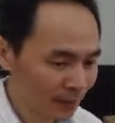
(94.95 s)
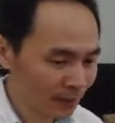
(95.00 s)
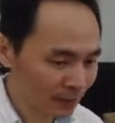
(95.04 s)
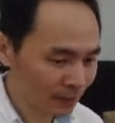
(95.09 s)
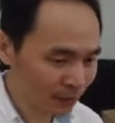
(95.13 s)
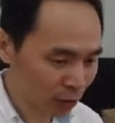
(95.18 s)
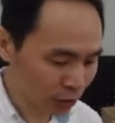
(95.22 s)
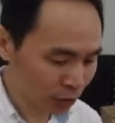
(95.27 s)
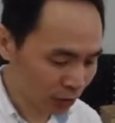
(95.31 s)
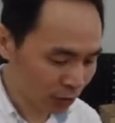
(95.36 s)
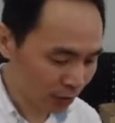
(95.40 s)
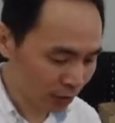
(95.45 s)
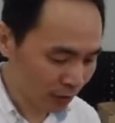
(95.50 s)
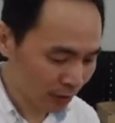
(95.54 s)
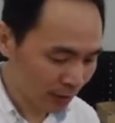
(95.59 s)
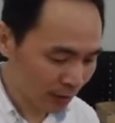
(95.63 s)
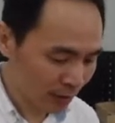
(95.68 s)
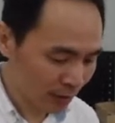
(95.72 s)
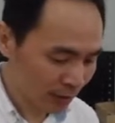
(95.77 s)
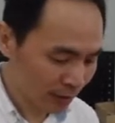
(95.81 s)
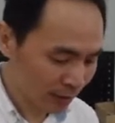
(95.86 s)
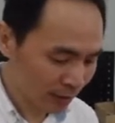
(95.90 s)
就是
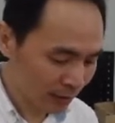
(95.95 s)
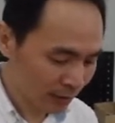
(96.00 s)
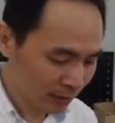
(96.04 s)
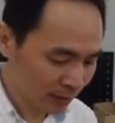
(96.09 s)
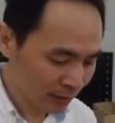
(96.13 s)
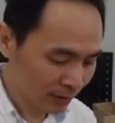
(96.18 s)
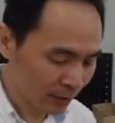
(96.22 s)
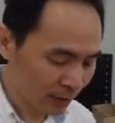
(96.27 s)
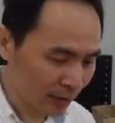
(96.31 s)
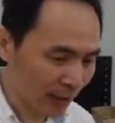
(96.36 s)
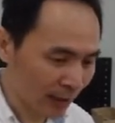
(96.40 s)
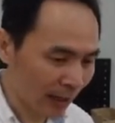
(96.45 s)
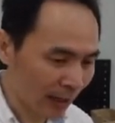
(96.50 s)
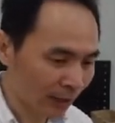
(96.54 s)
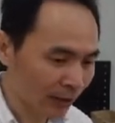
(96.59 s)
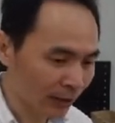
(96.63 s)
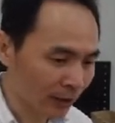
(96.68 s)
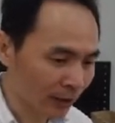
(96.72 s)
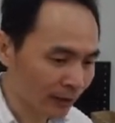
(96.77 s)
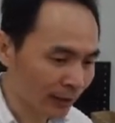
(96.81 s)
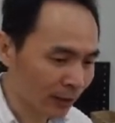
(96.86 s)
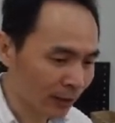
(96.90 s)
这里好
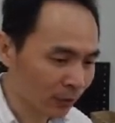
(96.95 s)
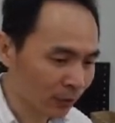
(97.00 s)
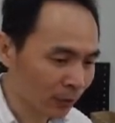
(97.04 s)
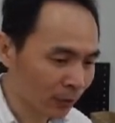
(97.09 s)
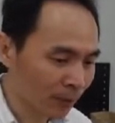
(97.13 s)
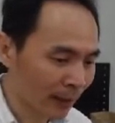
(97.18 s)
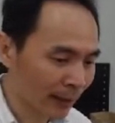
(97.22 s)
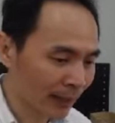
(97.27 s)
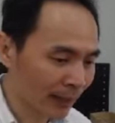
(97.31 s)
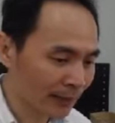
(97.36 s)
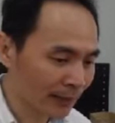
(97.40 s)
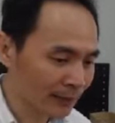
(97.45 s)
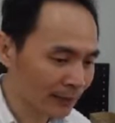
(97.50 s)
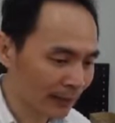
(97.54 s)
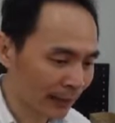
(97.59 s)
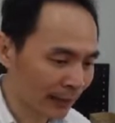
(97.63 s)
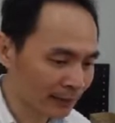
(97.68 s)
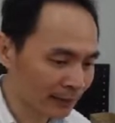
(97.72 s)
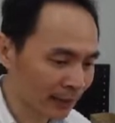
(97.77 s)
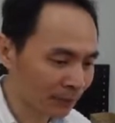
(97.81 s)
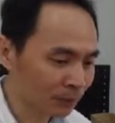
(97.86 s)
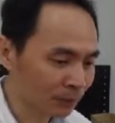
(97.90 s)
了，那我帮他
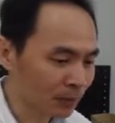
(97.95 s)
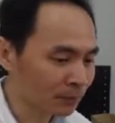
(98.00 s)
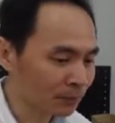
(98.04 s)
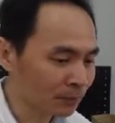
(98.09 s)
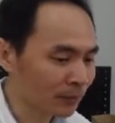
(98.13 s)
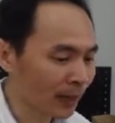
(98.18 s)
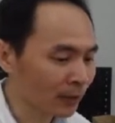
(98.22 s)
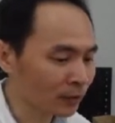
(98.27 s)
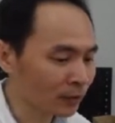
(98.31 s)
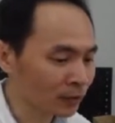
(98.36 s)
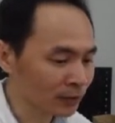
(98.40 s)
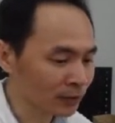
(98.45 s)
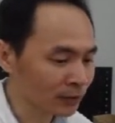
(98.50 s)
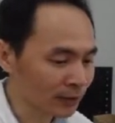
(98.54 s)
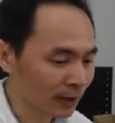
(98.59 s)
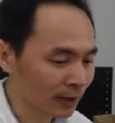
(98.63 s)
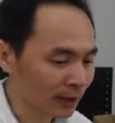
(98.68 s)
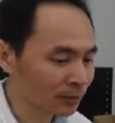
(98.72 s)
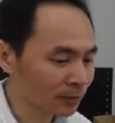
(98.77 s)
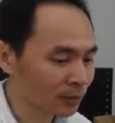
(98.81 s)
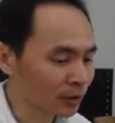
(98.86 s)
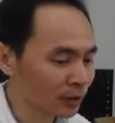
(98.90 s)
加上冰棒棍，这
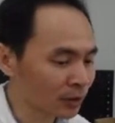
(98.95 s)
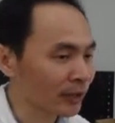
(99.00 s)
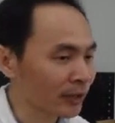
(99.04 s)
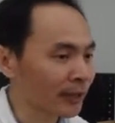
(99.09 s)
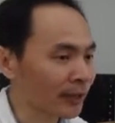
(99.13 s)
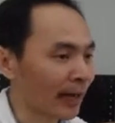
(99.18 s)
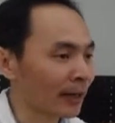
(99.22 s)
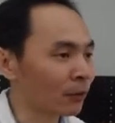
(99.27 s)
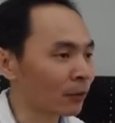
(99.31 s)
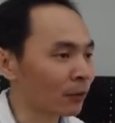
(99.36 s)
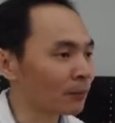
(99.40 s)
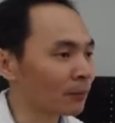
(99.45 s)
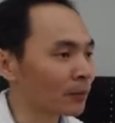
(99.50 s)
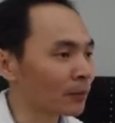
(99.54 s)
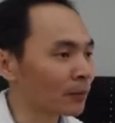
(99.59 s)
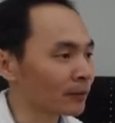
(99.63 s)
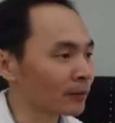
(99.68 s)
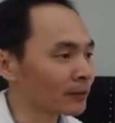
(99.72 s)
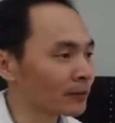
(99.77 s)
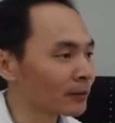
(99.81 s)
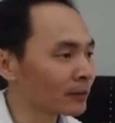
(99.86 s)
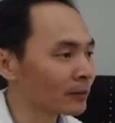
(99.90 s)
样是不是就可以开关
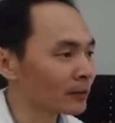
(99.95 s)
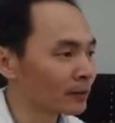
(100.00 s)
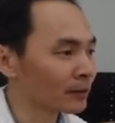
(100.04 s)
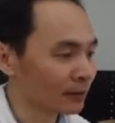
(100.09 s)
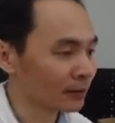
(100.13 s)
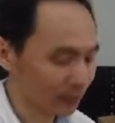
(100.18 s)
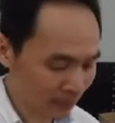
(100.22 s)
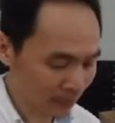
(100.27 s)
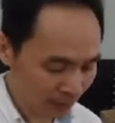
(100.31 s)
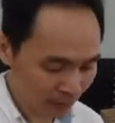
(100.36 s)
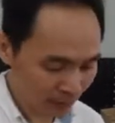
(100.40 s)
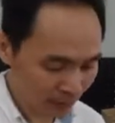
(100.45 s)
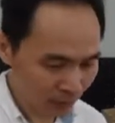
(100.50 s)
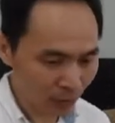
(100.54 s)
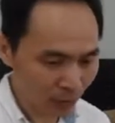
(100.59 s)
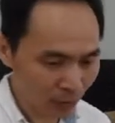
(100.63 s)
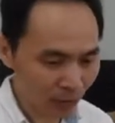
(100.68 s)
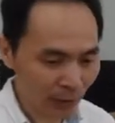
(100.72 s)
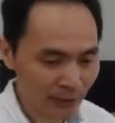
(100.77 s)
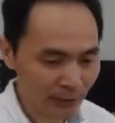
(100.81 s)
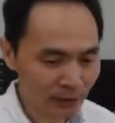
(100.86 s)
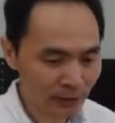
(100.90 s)
门？
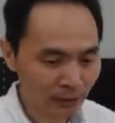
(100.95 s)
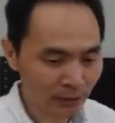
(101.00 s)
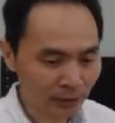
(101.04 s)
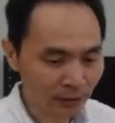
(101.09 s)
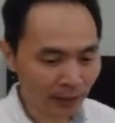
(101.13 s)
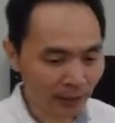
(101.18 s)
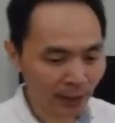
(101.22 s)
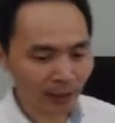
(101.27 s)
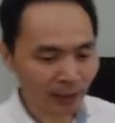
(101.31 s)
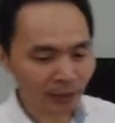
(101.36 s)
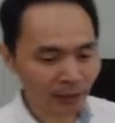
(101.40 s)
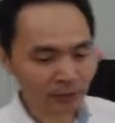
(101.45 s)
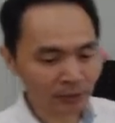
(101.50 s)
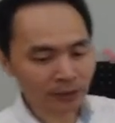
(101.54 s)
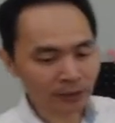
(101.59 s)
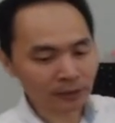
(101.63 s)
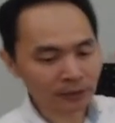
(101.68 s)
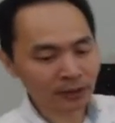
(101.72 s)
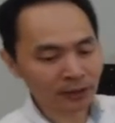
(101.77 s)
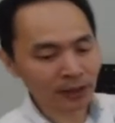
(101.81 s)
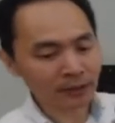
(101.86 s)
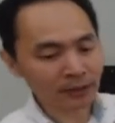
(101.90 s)
我还是我拿高一
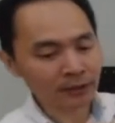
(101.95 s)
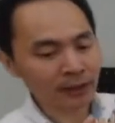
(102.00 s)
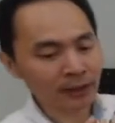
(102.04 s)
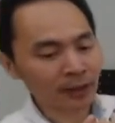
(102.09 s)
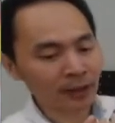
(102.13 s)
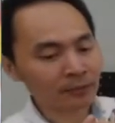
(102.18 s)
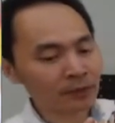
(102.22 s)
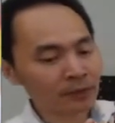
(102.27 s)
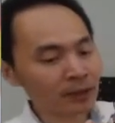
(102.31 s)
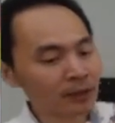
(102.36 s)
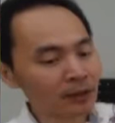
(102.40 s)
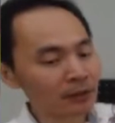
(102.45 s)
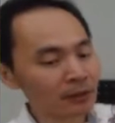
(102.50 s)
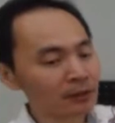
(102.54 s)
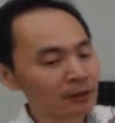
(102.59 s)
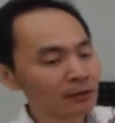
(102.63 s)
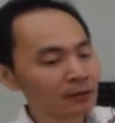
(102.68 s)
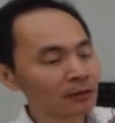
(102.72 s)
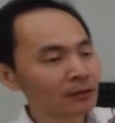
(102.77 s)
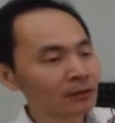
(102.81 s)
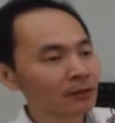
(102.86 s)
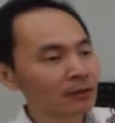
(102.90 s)
点，这样你看比较
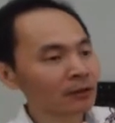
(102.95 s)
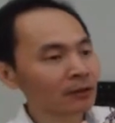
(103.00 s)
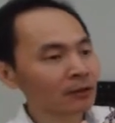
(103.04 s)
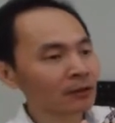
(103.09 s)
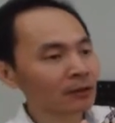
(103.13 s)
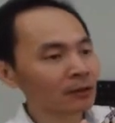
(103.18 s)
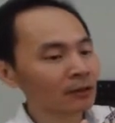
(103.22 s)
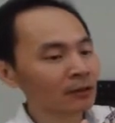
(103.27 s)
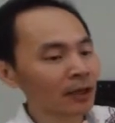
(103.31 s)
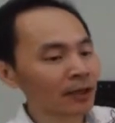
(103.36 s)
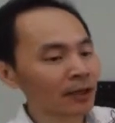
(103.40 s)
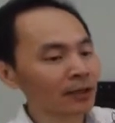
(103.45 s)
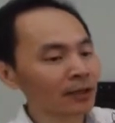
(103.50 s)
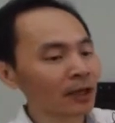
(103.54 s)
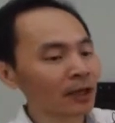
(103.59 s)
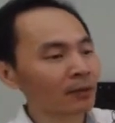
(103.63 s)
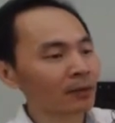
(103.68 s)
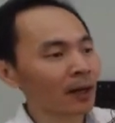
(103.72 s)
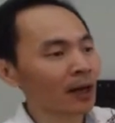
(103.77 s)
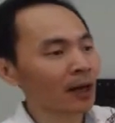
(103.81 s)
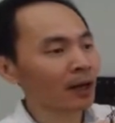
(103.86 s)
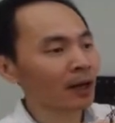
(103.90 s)
看得
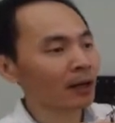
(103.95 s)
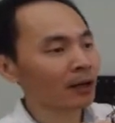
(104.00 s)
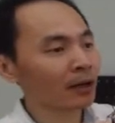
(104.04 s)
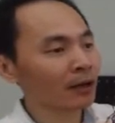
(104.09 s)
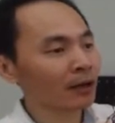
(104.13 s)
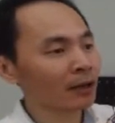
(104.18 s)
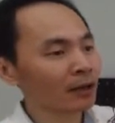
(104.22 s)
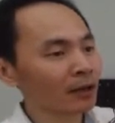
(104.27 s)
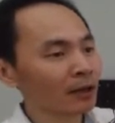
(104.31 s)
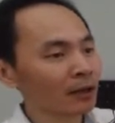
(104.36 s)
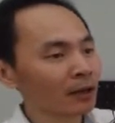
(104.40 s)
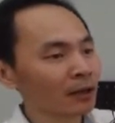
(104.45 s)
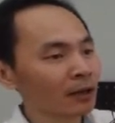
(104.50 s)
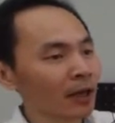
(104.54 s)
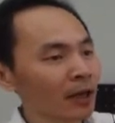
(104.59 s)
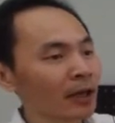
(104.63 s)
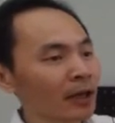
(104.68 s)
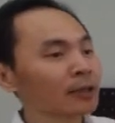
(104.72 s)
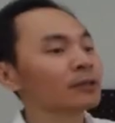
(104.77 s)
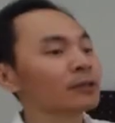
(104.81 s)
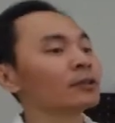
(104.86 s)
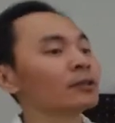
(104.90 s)
到。
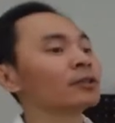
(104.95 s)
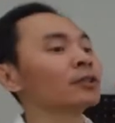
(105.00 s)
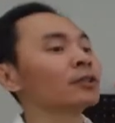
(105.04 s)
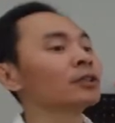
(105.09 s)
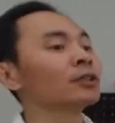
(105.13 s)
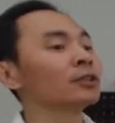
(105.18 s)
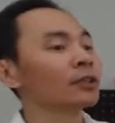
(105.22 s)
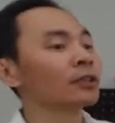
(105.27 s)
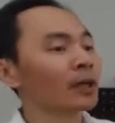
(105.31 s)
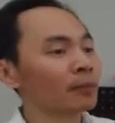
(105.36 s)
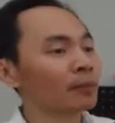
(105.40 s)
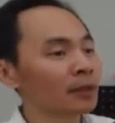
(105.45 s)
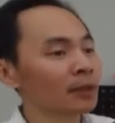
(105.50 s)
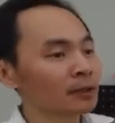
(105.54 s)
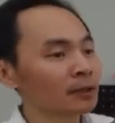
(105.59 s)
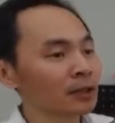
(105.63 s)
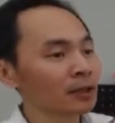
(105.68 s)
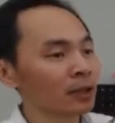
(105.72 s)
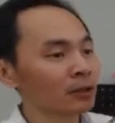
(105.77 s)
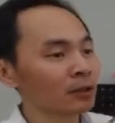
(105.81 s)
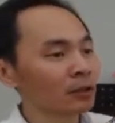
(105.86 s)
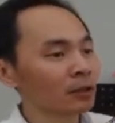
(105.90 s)
哎，弟弟，你要不要再
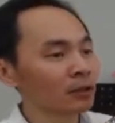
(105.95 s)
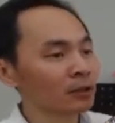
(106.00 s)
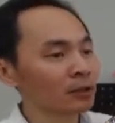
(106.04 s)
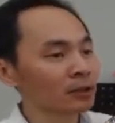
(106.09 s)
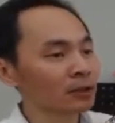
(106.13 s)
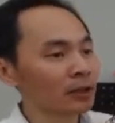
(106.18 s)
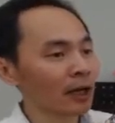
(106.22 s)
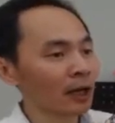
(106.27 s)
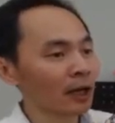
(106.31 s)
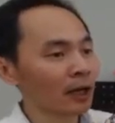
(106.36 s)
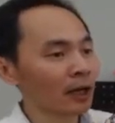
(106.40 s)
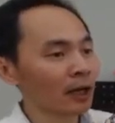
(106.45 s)
操控一下？